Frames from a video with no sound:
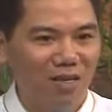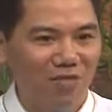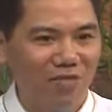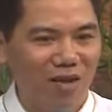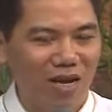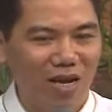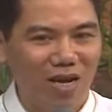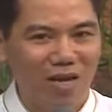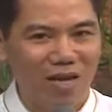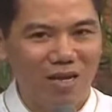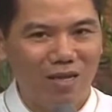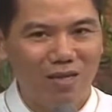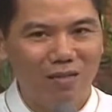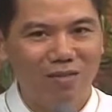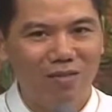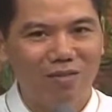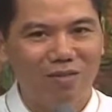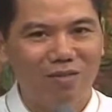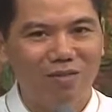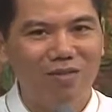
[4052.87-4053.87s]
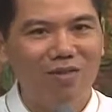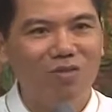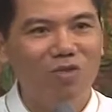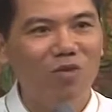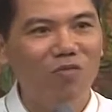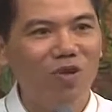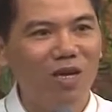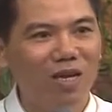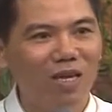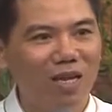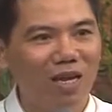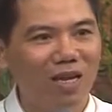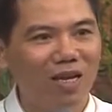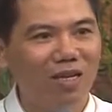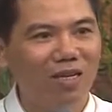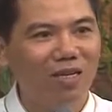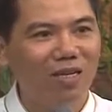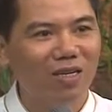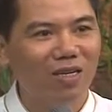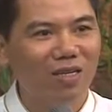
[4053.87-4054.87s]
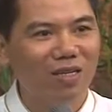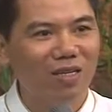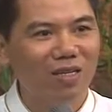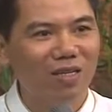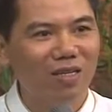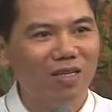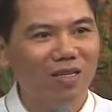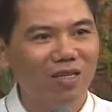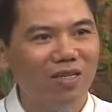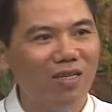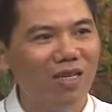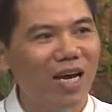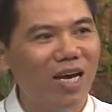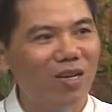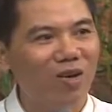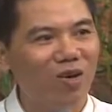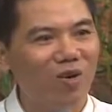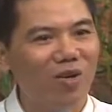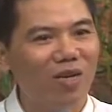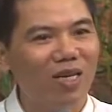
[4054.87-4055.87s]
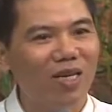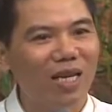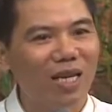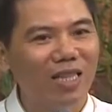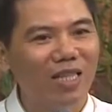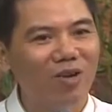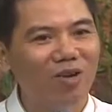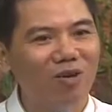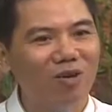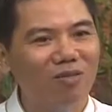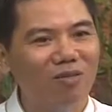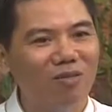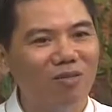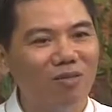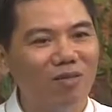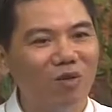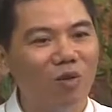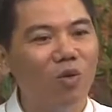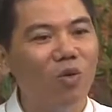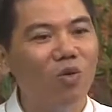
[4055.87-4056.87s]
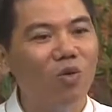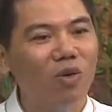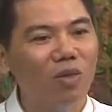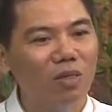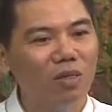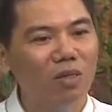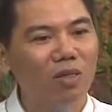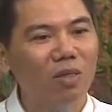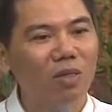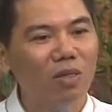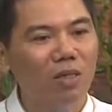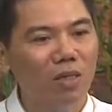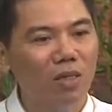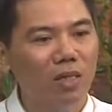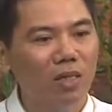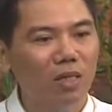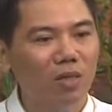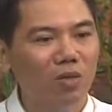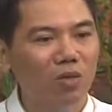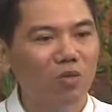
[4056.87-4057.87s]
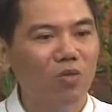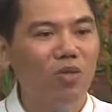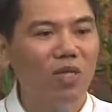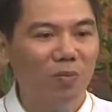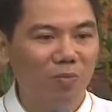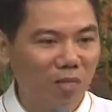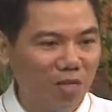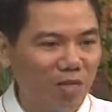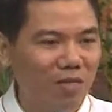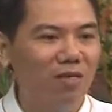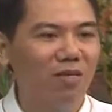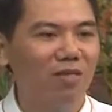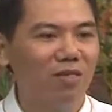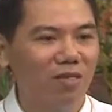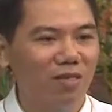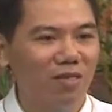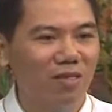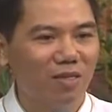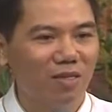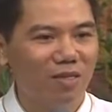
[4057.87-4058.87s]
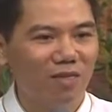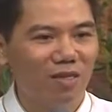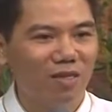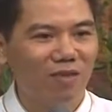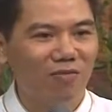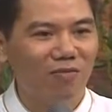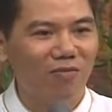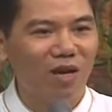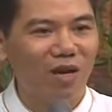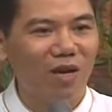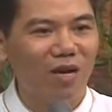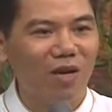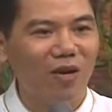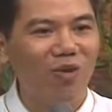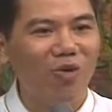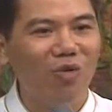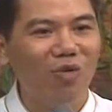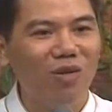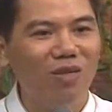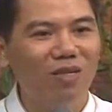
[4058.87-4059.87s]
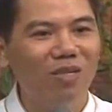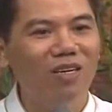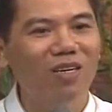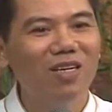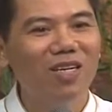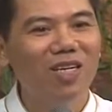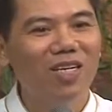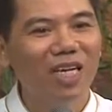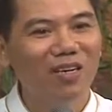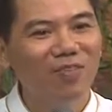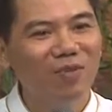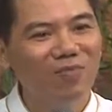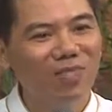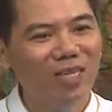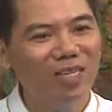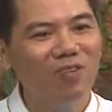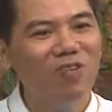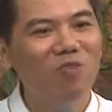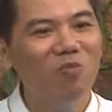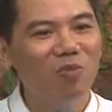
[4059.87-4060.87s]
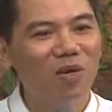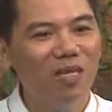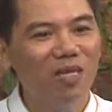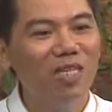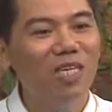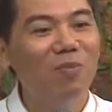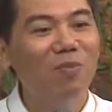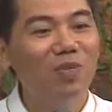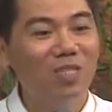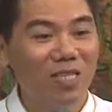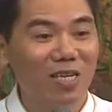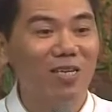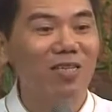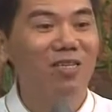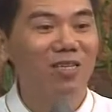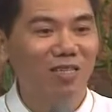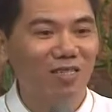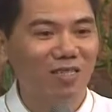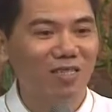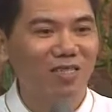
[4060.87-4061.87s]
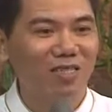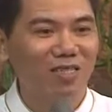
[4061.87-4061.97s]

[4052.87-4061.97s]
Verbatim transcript: Và thưa quý vị là từ ngày đó đến nay thì con luôn luôn tu tập tích cực và luôn luôn nhớ đến cái pháp danh ấy của mình như một sự nhắc nhở,